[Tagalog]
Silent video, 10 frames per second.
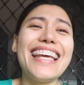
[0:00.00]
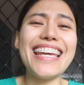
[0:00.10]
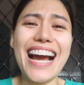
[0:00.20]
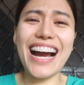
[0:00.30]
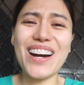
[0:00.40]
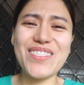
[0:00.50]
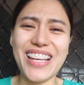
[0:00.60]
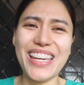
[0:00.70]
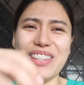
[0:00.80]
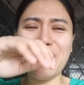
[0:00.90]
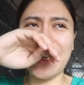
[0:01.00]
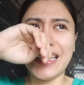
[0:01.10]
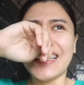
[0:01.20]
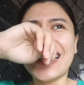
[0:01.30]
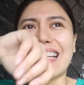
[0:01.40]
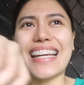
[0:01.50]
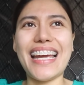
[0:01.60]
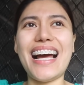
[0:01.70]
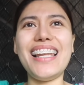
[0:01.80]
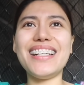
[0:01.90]
Naiya ako sa inyo eh.
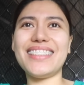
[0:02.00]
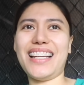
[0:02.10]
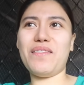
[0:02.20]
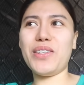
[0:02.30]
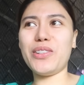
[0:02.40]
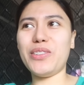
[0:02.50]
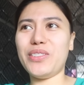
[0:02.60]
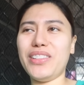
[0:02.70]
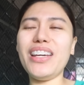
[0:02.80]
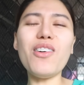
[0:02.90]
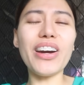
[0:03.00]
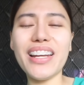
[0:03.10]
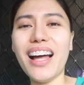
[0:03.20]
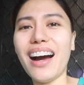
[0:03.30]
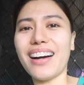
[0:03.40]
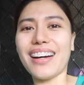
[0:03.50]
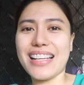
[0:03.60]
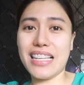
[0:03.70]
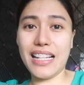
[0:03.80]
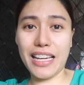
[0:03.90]
Kaya lang sabi ko, hindi okay lang.
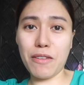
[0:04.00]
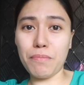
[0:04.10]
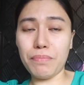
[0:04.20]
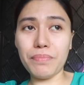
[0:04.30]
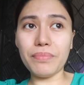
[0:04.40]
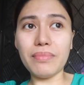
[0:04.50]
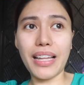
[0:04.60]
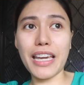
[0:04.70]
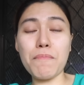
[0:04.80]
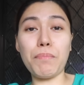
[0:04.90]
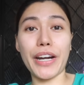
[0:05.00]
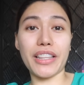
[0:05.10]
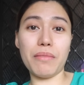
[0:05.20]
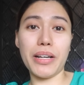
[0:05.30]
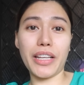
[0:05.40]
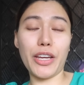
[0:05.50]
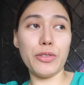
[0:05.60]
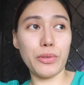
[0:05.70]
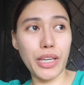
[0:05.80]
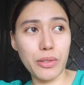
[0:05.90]
Kasi naging, naging part naman kayo
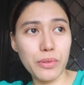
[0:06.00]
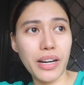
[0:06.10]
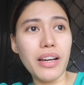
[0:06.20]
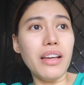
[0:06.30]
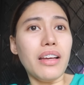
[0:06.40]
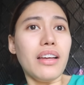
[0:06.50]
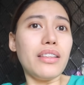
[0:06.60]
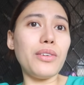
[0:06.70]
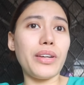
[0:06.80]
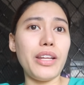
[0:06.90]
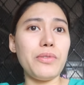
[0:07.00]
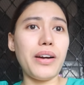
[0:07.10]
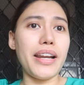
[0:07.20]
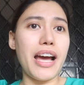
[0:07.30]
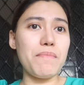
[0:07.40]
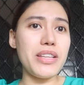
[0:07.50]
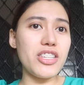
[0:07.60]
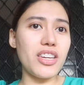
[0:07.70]
nung ginawa nung kinuha namin